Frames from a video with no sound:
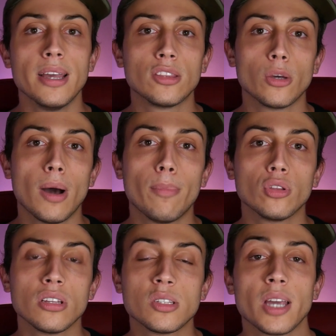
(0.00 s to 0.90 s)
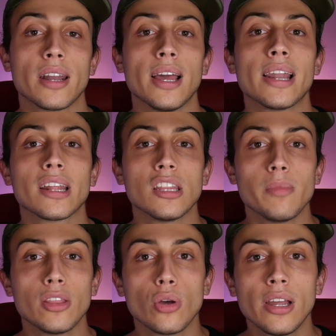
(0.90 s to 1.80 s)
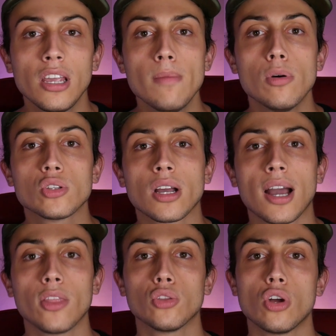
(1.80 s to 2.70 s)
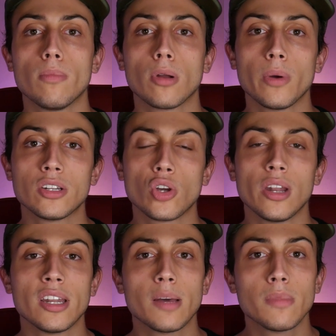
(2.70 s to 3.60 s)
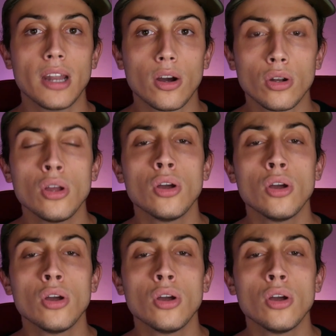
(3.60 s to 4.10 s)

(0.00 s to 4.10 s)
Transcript: y esto va a potenciar el rendimiento del equipo sacando todo el provecho del Snapdragon